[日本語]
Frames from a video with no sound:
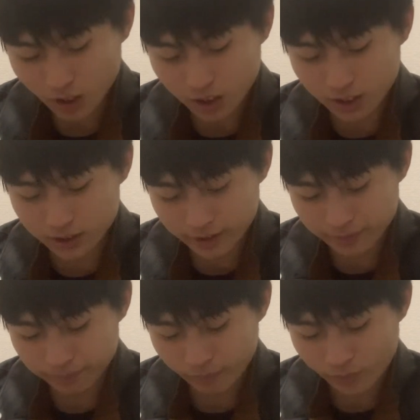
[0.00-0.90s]
あのね。
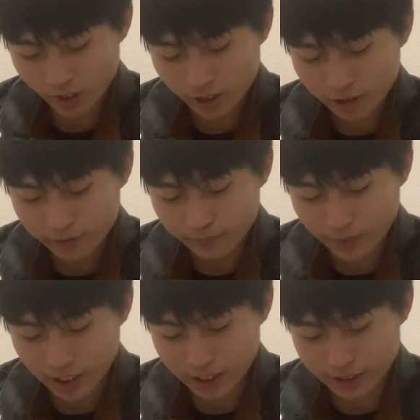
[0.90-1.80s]

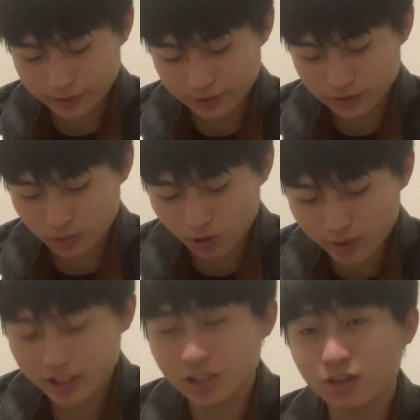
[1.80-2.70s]
まあ、そこま
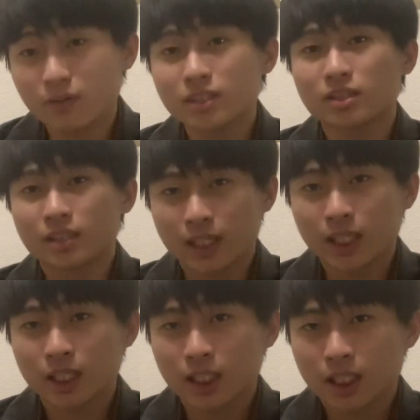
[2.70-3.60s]
で気負わずにね、
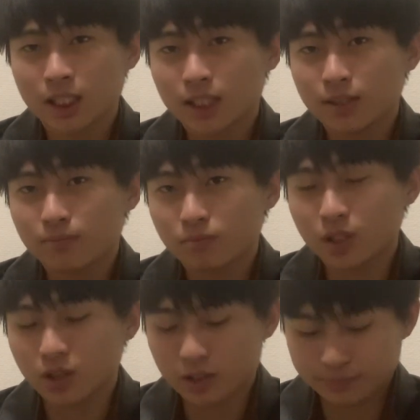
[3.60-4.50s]

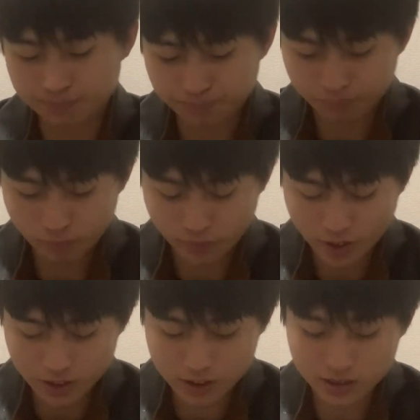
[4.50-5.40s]
まあ、
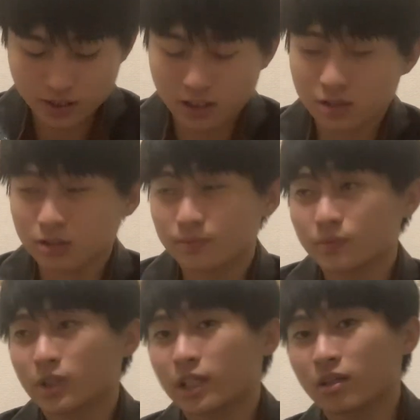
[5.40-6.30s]
新生活
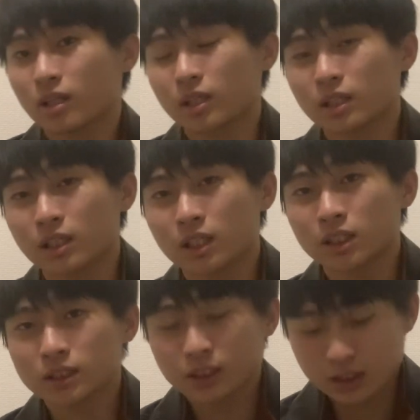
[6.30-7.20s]
迎えるにあたって、
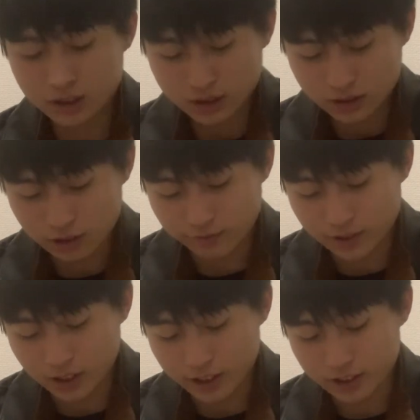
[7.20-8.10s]
頑張っ
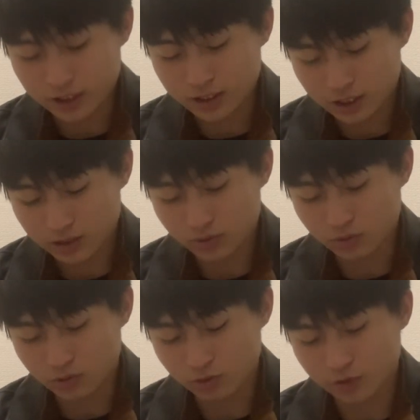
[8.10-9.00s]
たらいいんじゃないですかと
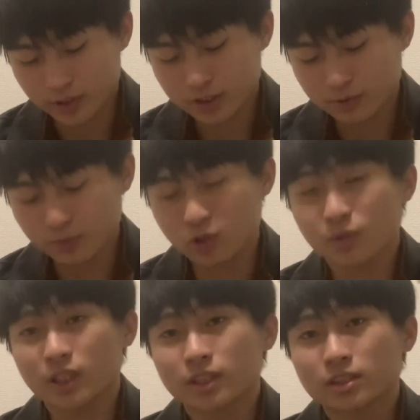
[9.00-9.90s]
思います。まあ僕も
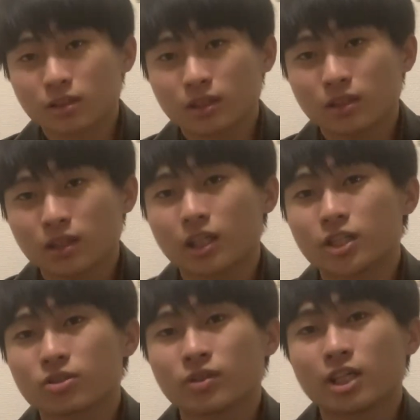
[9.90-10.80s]
なんですけどね。だから一
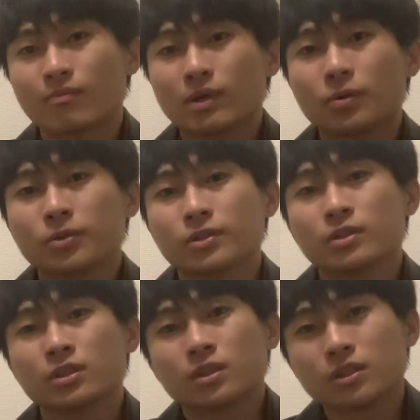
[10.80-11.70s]
緒に頑張ろうという、